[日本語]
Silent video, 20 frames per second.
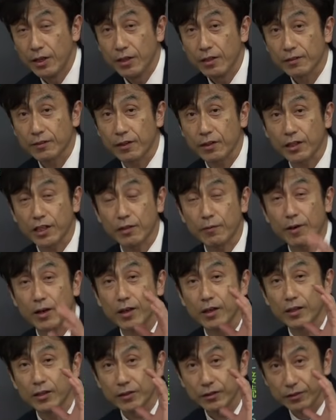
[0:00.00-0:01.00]
さっき
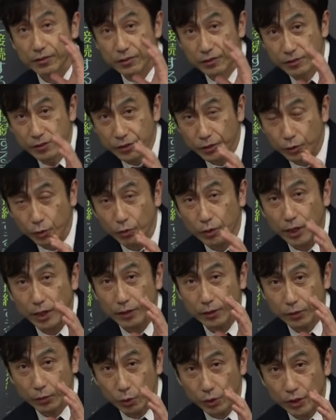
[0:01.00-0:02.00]
は図とか
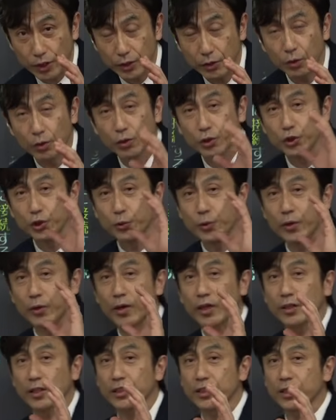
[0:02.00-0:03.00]
時の上の
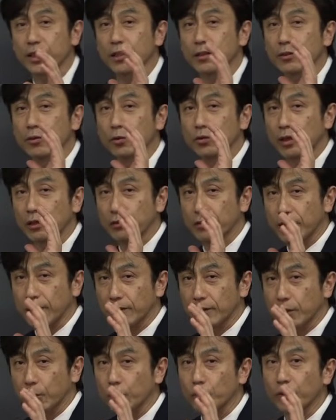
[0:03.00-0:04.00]
形がどうなる
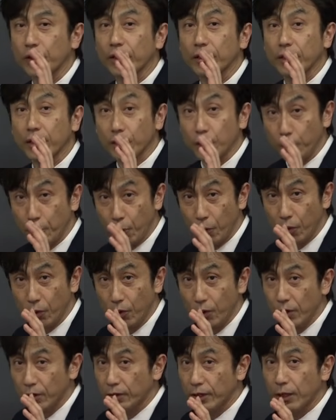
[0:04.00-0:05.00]
かってことをやったけど
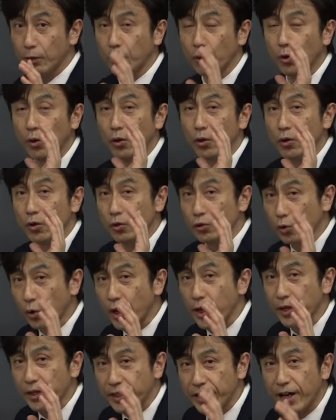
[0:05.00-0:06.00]
も、だけどそ
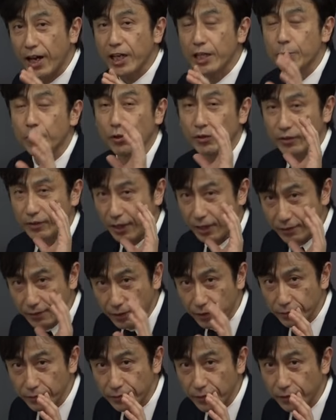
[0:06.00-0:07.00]
れ以外にもたく
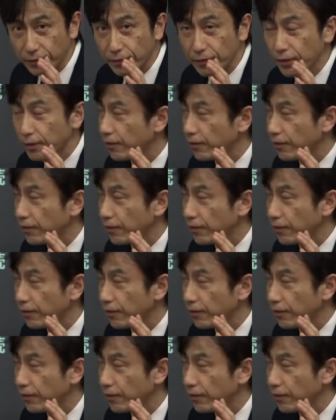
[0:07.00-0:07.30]
さんあるんだ。